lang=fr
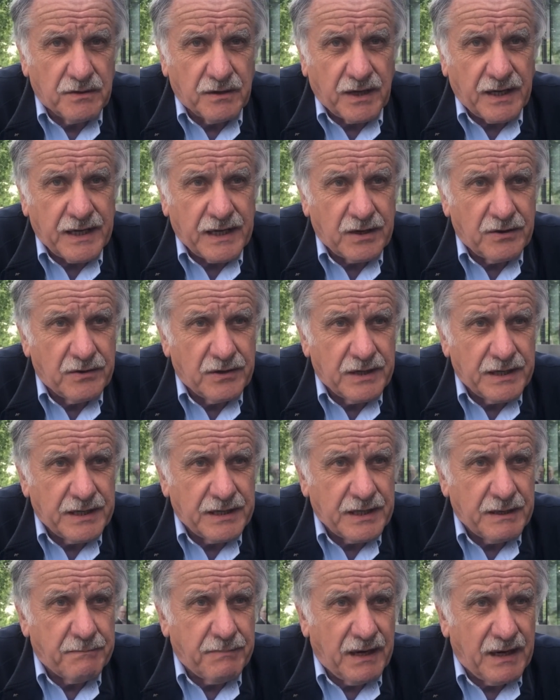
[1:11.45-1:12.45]
règlent les
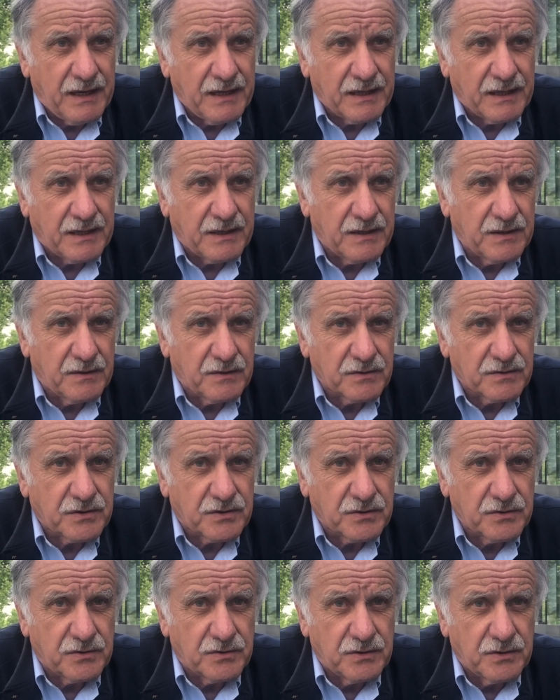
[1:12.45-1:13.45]
débats et qui en,
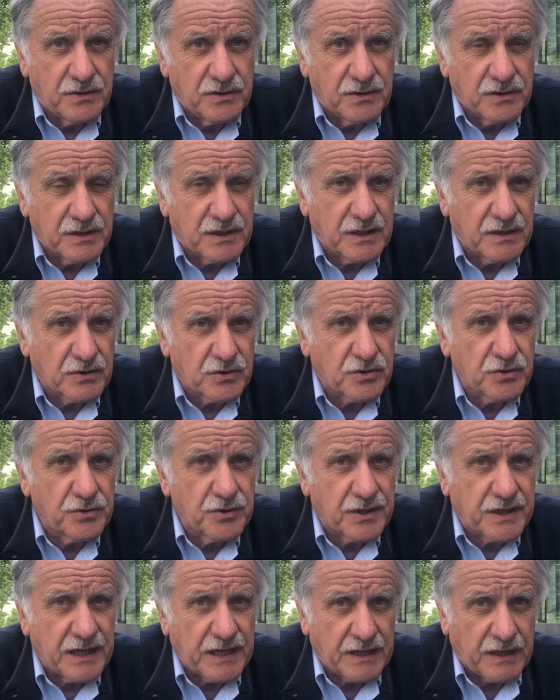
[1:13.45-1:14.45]
sont, qui en sont
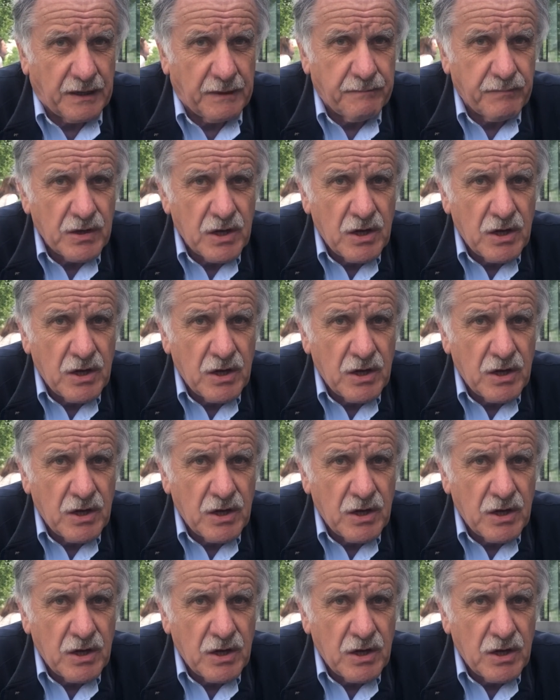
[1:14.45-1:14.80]
le cadre.